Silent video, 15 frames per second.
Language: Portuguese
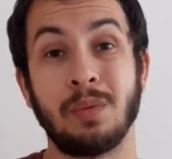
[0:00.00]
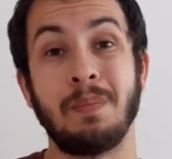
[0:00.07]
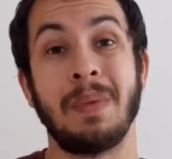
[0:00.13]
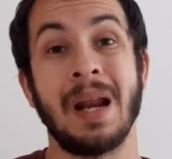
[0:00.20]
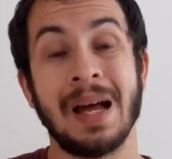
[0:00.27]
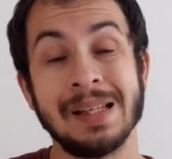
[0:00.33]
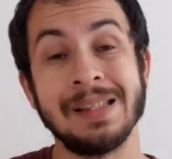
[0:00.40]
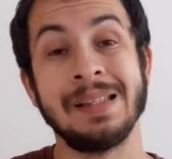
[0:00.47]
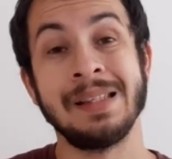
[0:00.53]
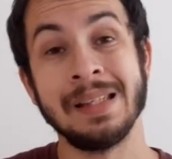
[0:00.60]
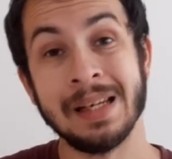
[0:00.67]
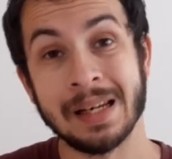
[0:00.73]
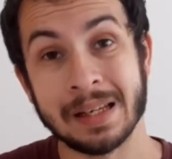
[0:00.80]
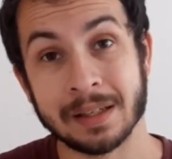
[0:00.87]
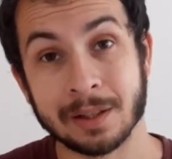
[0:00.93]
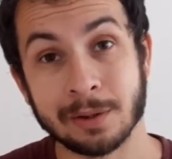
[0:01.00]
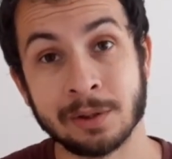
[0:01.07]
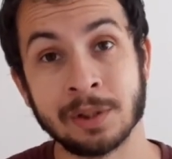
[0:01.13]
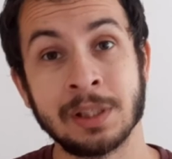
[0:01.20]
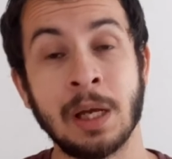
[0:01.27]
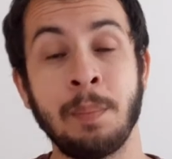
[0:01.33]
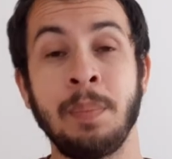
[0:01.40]

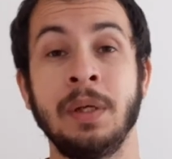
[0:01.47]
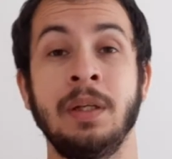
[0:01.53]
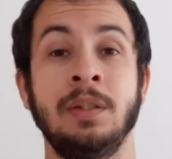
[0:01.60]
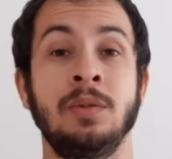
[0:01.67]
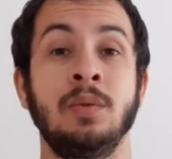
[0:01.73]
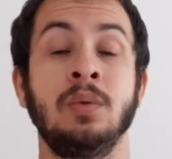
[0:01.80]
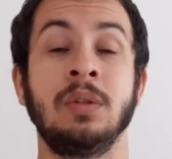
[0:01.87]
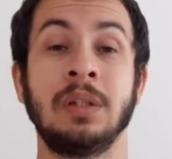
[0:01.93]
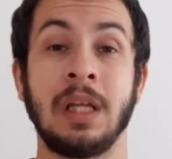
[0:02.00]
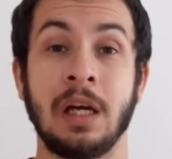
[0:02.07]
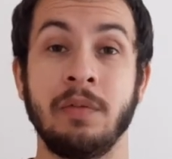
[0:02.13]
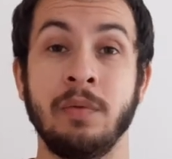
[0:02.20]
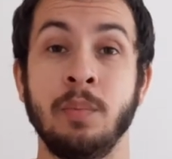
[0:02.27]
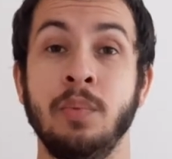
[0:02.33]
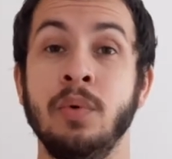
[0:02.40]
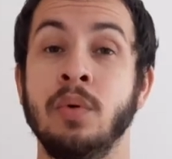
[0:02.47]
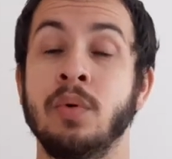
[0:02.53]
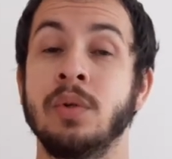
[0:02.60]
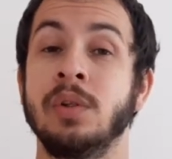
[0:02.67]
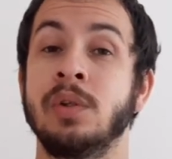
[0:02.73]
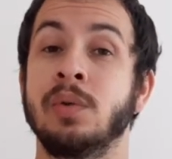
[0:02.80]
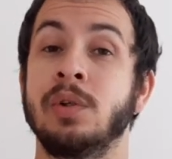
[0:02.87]
brasileiros que apenas lutavam por
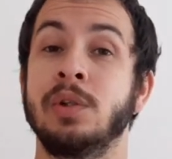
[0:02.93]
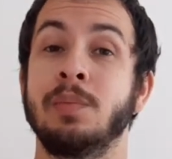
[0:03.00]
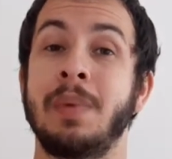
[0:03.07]
condições